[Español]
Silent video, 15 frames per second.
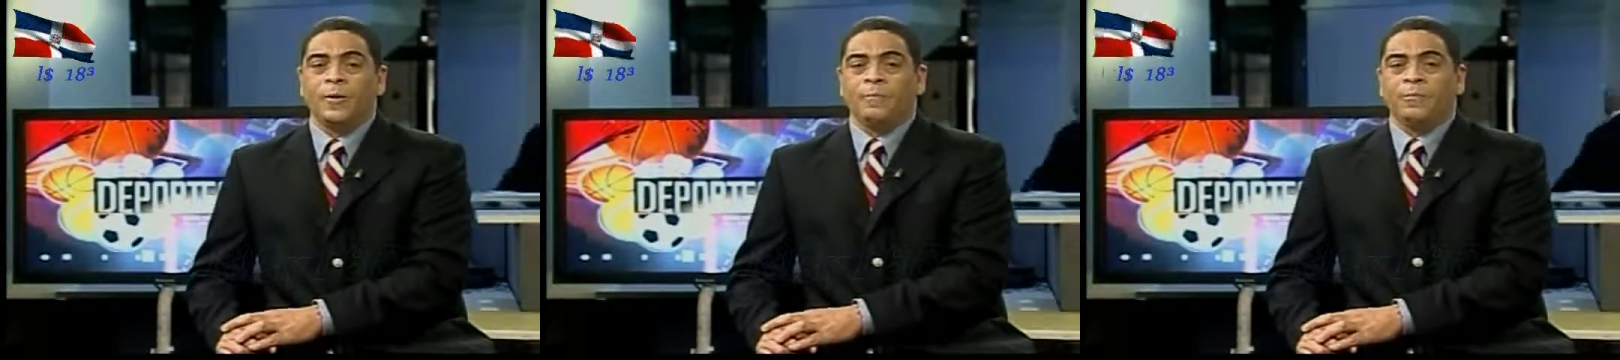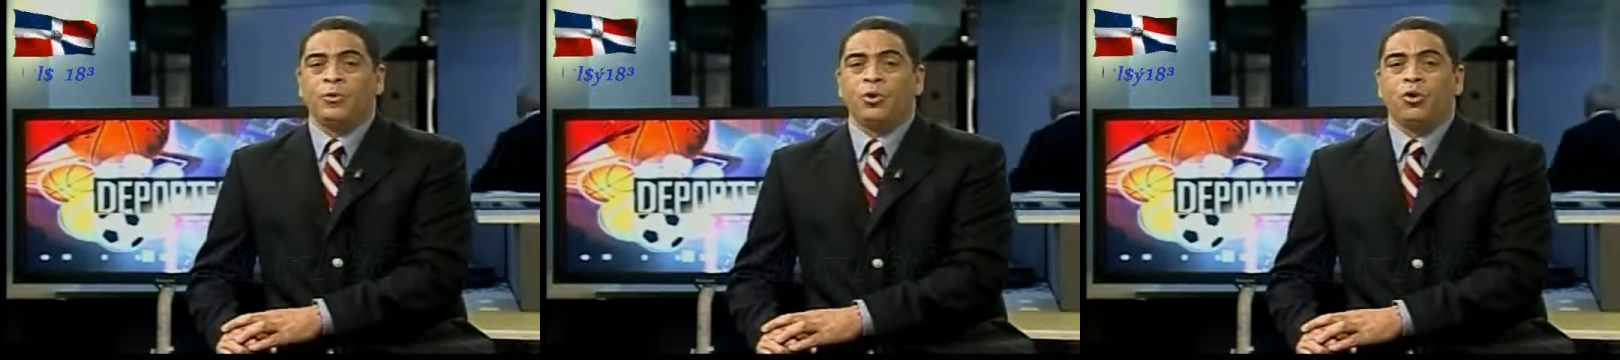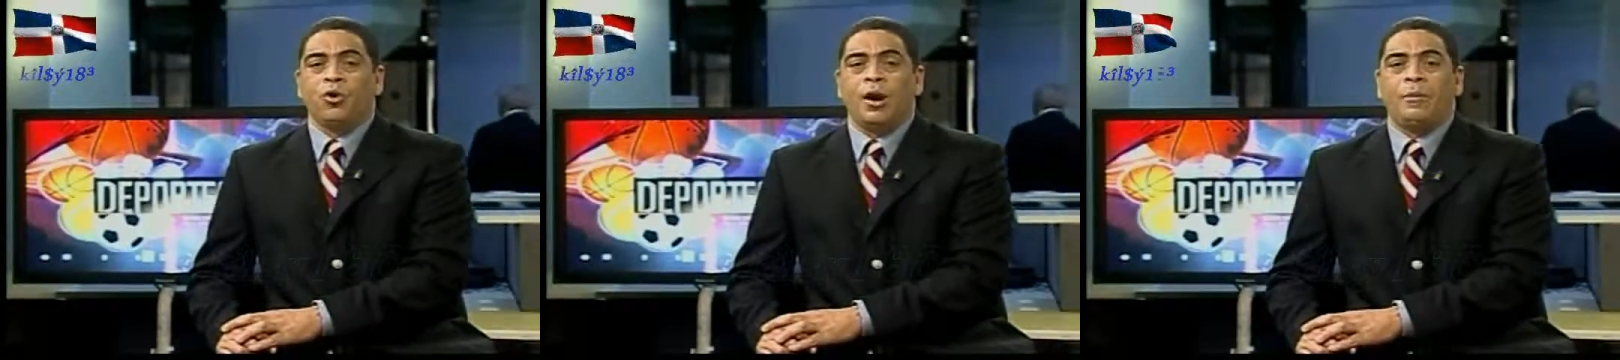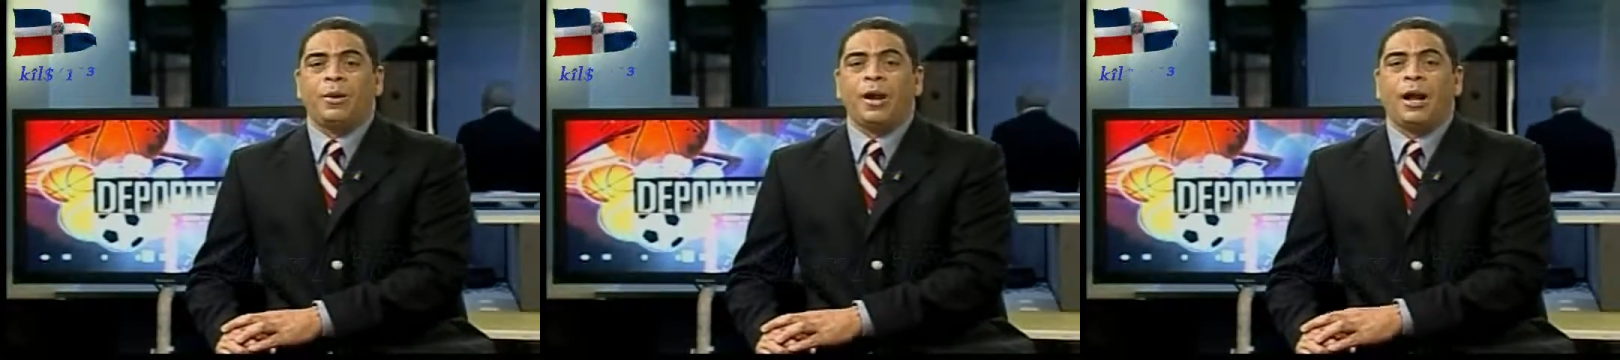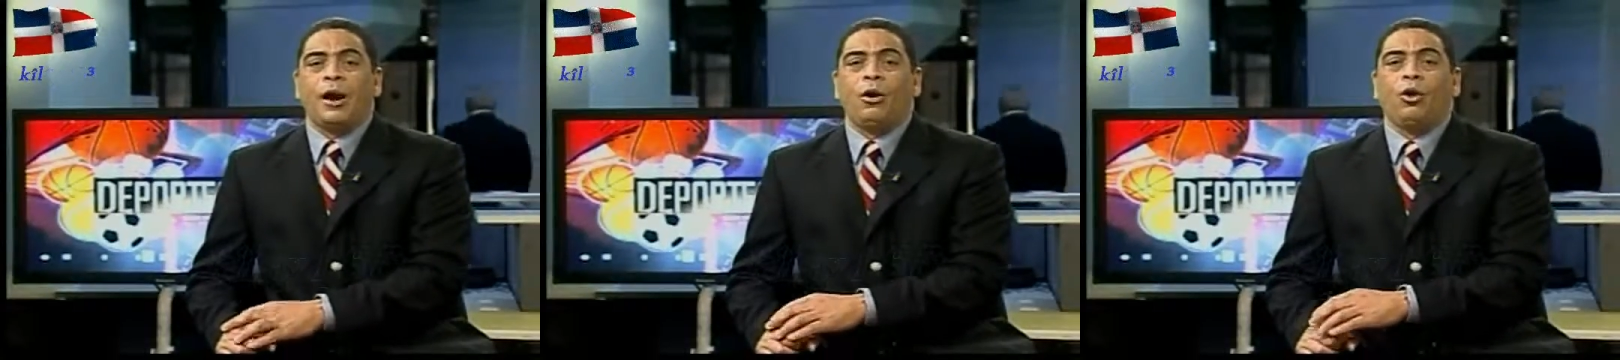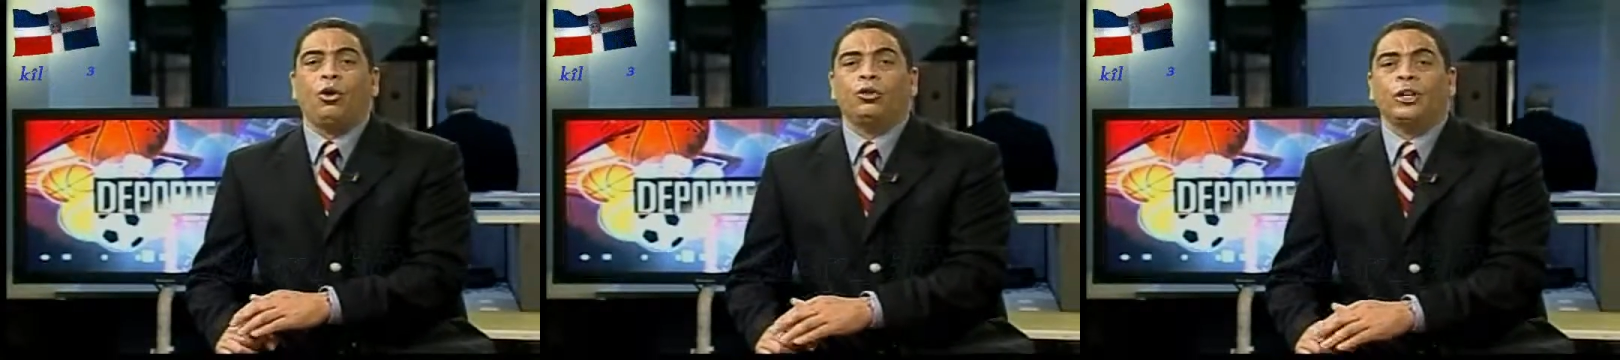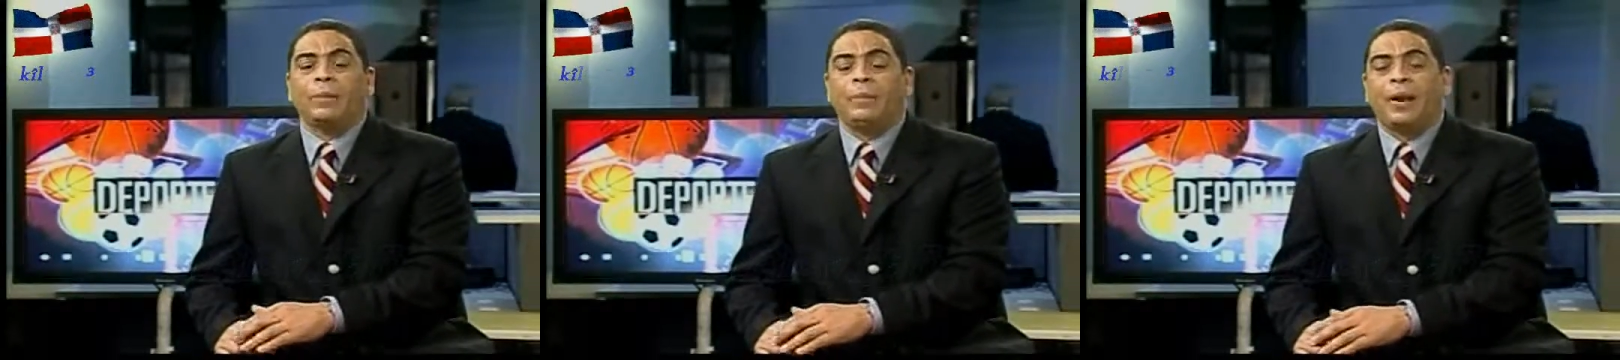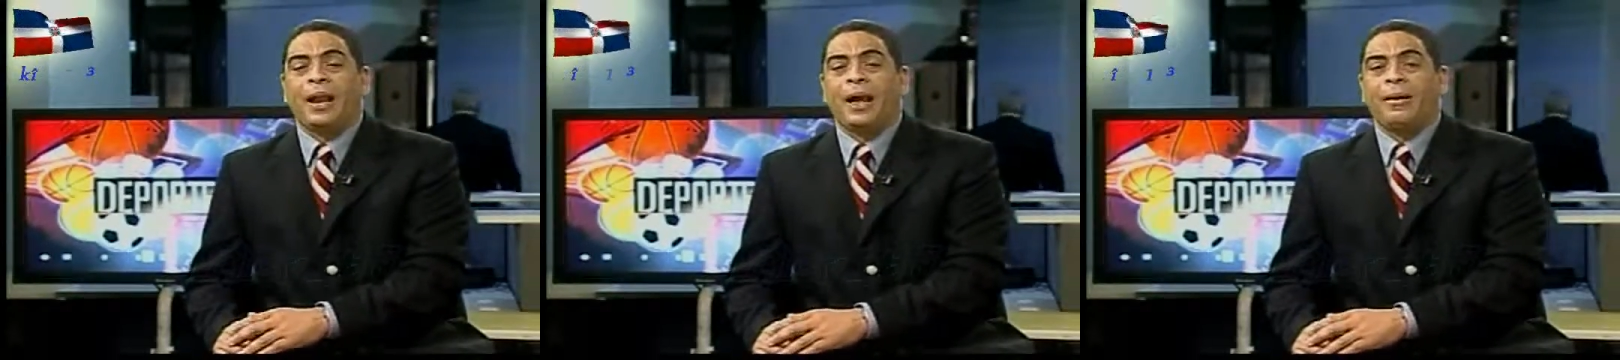no habrá otra
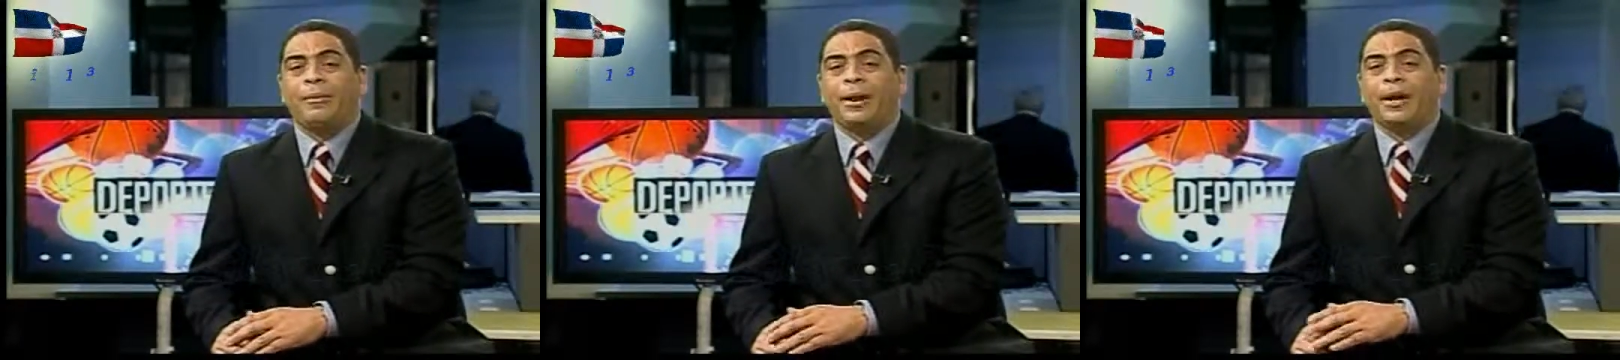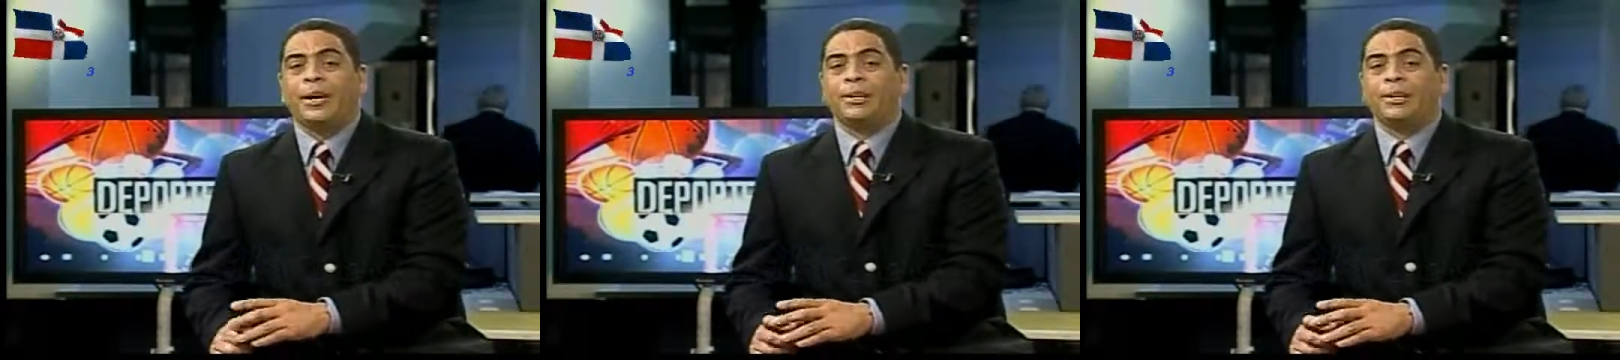palabra que